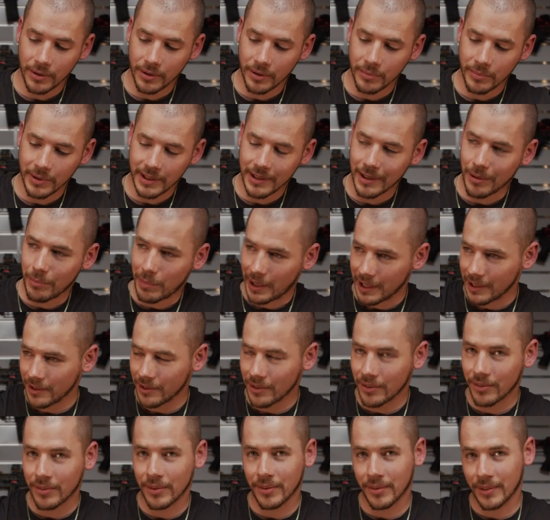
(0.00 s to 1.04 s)
auch noch mit dabei
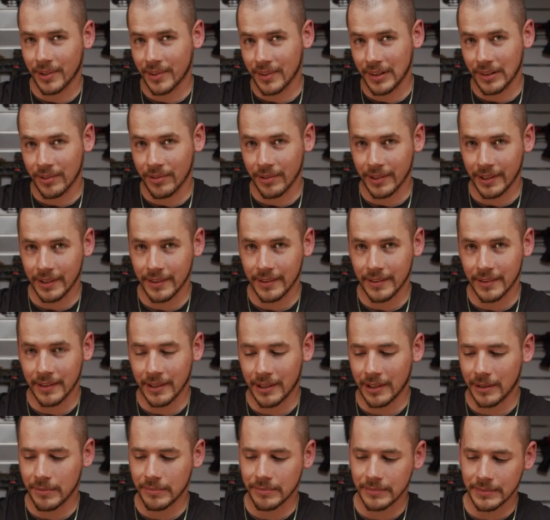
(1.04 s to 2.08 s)
ist, was wir jetzt ganz vergessen
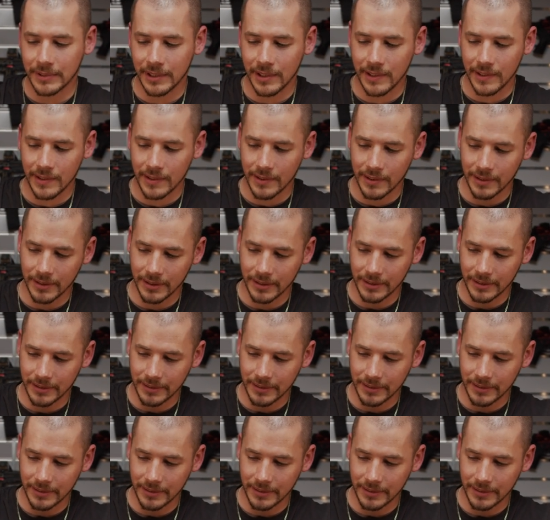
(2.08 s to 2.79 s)
haben, ist, äh,